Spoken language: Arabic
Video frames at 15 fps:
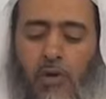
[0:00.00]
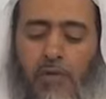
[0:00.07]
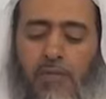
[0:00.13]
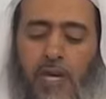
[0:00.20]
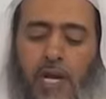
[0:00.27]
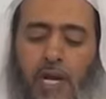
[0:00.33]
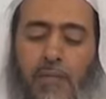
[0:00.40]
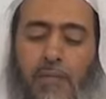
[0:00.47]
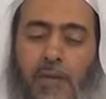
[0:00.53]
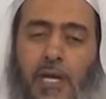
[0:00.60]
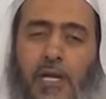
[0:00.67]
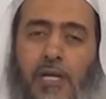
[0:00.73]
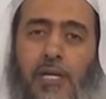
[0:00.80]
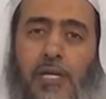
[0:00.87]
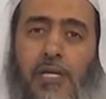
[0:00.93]
وفي
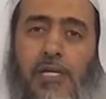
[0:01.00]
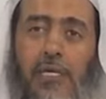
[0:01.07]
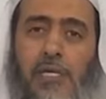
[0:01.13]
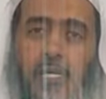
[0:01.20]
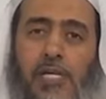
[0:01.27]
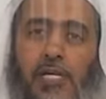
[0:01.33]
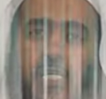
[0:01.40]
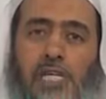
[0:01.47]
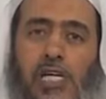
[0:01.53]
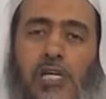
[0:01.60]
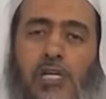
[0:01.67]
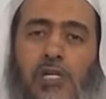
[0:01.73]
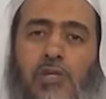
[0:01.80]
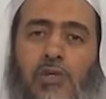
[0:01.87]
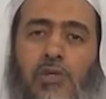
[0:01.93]
أخبار
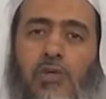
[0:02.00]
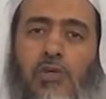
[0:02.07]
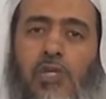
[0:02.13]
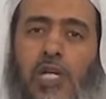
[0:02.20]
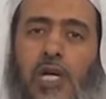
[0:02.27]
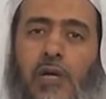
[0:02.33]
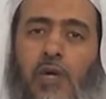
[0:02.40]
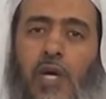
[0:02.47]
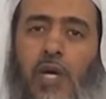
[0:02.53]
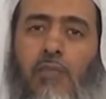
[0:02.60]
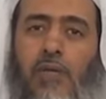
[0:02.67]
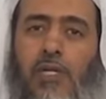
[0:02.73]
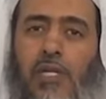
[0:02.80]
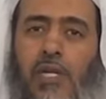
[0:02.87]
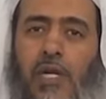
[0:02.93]
شيخ شيوخنا
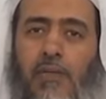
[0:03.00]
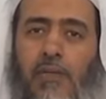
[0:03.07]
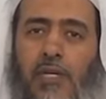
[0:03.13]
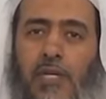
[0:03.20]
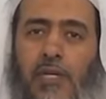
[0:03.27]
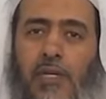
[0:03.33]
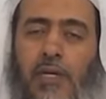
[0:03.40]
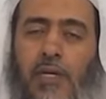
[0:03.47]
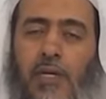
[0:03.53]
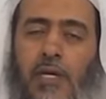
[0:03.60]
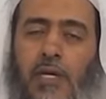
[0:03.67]
محمد الأمين